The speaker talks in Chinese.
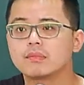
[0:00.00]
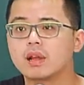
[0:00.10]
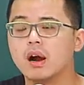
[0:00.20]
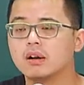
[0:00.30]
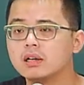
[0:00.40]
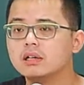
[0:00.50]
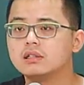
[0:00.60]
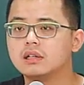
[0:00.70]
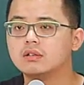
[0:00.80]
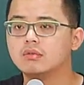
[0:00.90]
啊，个
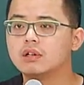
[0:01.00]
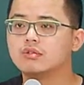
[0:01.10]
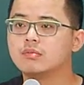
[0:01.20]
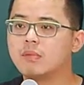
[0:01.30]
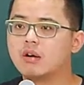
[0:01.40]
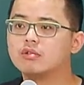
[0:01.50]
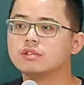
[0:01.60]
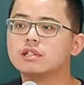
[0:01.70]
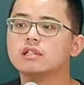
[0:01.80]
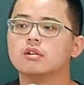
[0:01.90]
人为了去保护
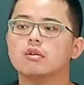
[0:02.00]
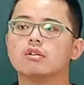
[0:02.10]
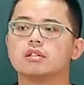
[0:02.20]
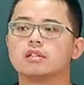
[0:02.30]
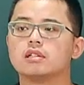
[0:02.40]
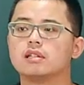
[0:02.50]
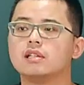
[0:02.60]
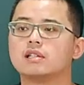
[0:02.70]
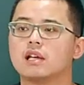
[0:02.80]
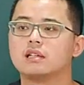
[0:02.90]
自己或者是第
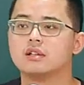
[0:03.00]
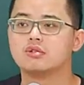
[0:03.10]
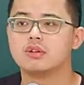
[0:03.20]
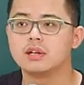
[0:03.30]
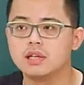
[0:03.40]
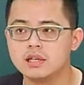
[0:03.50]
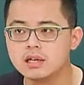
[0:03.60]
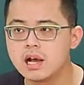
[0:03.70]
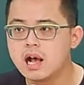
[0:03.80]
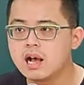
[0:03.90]
三人的权利，
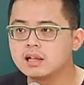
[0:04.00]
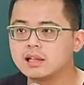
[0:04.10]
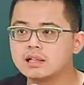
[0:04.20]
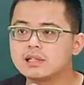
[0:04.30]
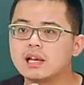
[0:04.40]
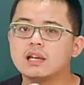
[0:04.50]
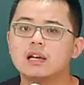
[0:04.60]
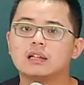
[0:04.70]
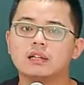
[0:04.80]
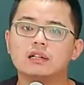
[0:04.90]
他在
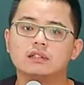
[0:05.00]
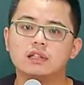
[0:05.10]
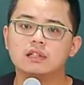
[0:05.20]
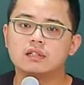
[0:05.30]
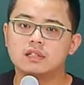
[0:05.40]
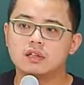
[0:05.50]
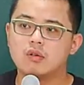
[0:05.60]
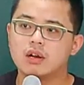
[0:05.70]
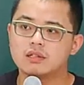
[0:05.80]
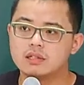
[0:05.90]
特定的情
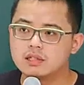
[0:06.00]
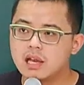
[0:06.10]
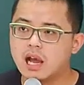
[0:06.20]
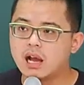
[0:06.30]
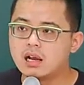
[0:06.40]
况之下，